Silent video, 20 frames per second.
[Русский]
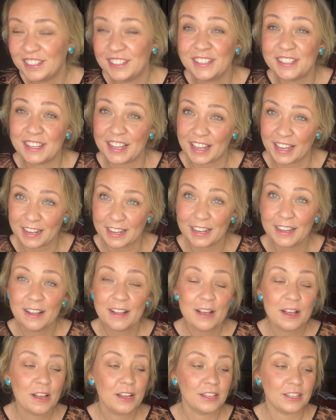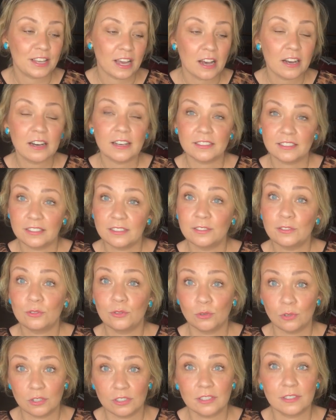недели я ходила
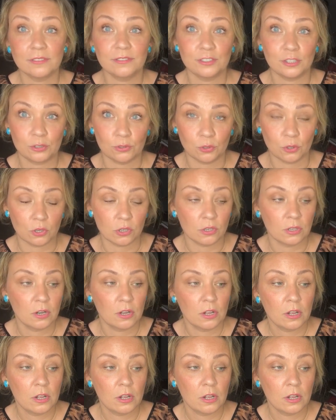только в Жадор.